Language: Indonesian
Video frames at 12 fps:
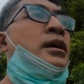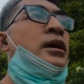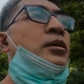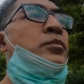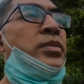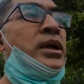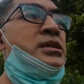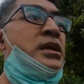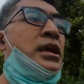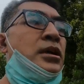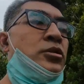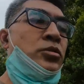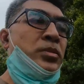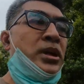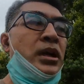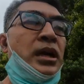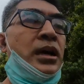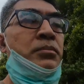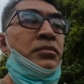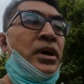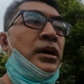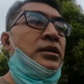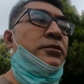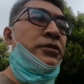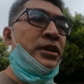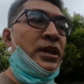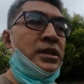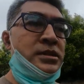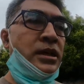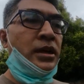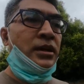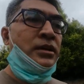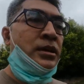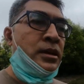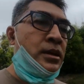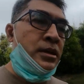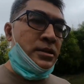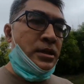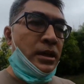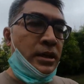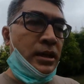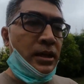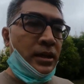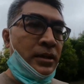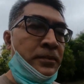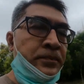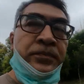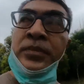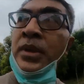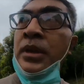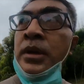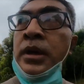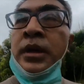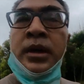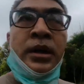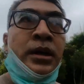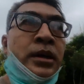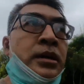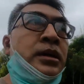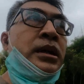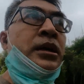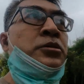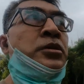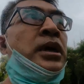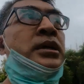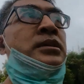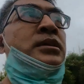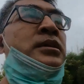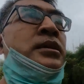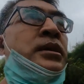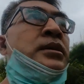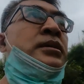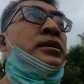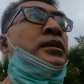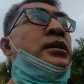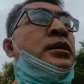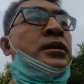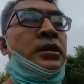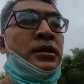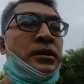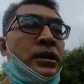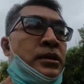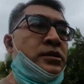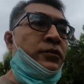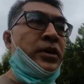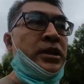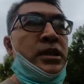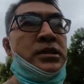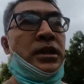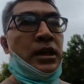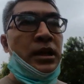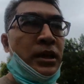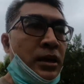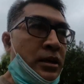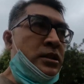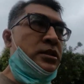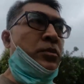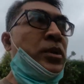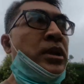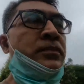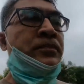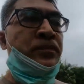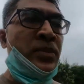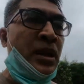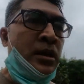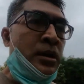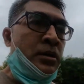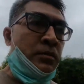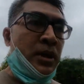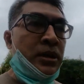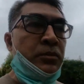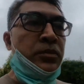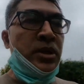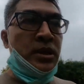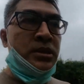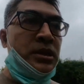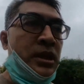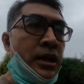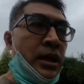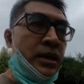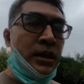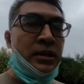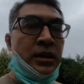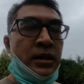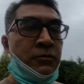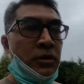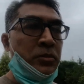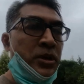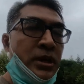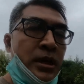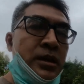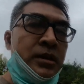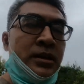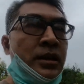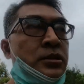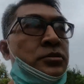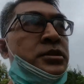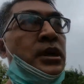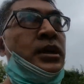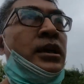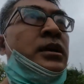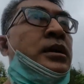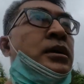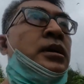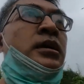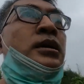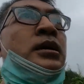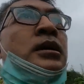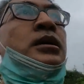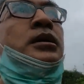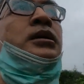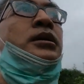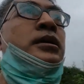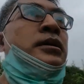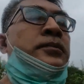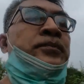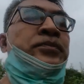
hampir selalu merekam aktivitas yang saya uh, lakukan ya yang sifatnya sekarang karena zaman pandemi sering kali ada webinar nah itu saya uh,